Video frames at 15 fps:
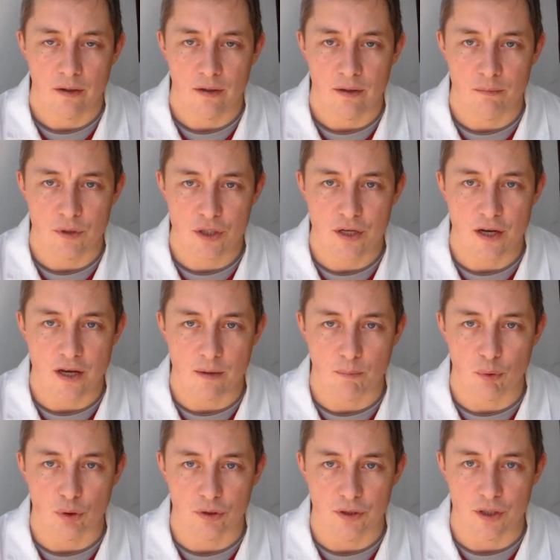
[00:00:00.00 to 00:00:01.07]
э, мышления
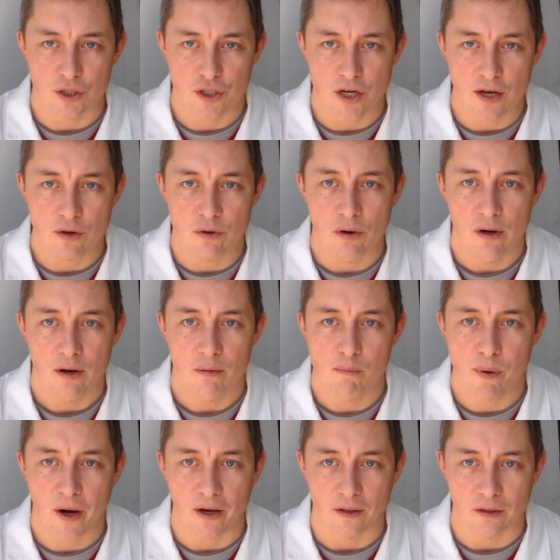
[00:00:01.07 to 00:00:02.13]
по содержанию,
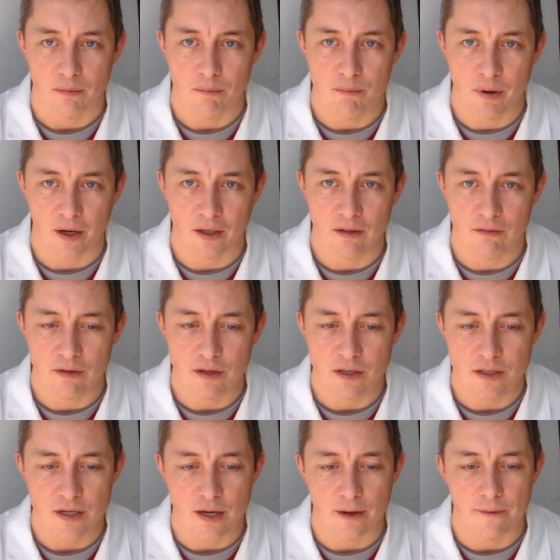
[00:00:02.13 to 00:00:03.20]
бред,
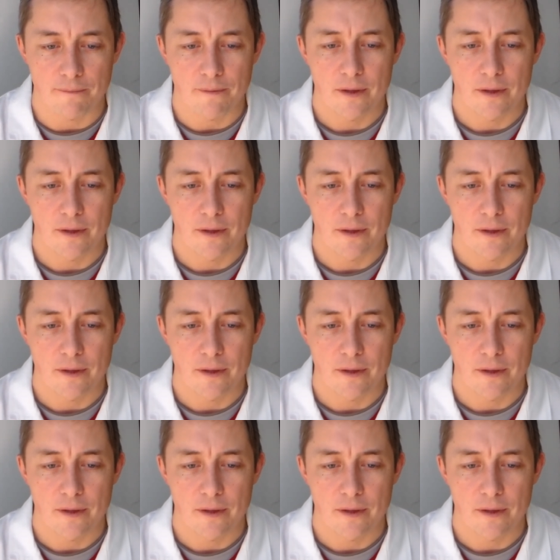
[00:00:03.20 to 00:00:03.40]
бредовые идеи.